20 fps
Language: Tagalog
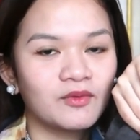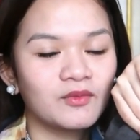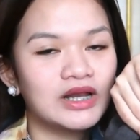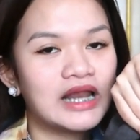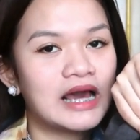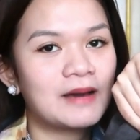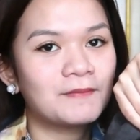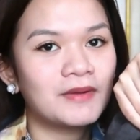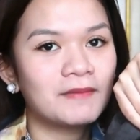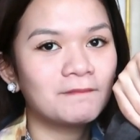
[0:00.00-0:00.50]

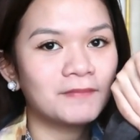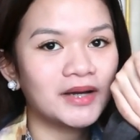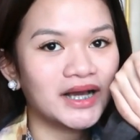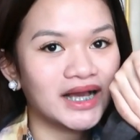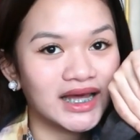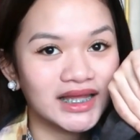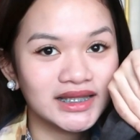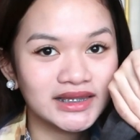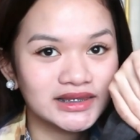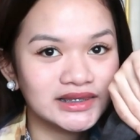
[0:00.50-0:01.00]
Wala,
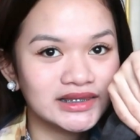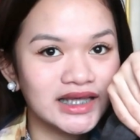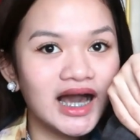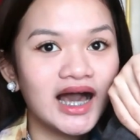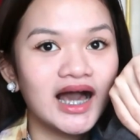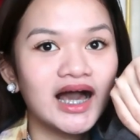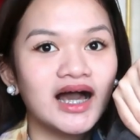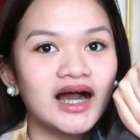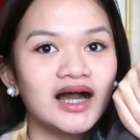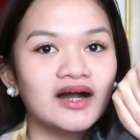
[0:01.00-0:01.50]

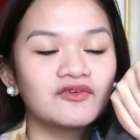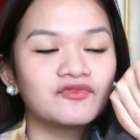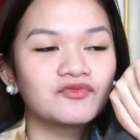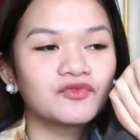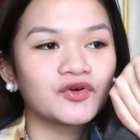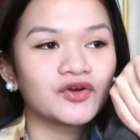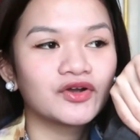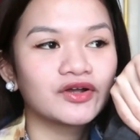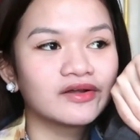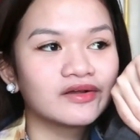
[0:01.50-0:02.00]
pampaganda,
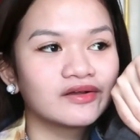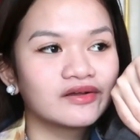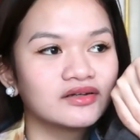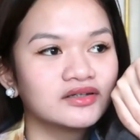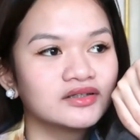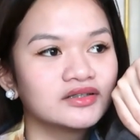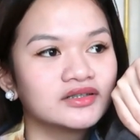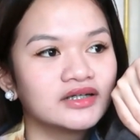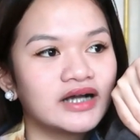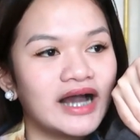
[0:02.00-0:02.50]

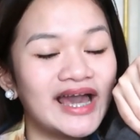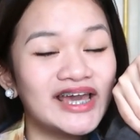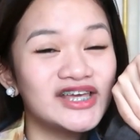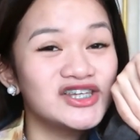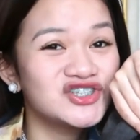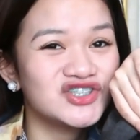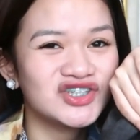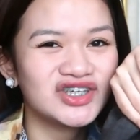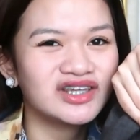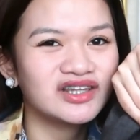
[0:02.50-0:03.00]
for
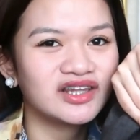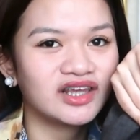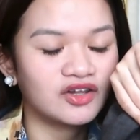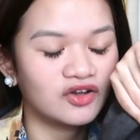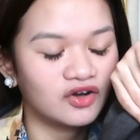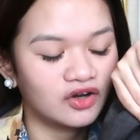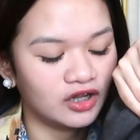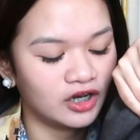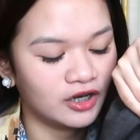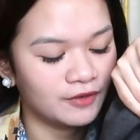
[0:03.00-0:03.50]
hygiene
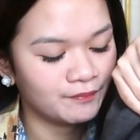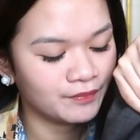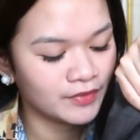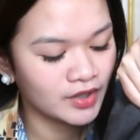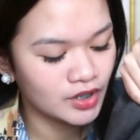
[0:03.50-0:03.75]
and all.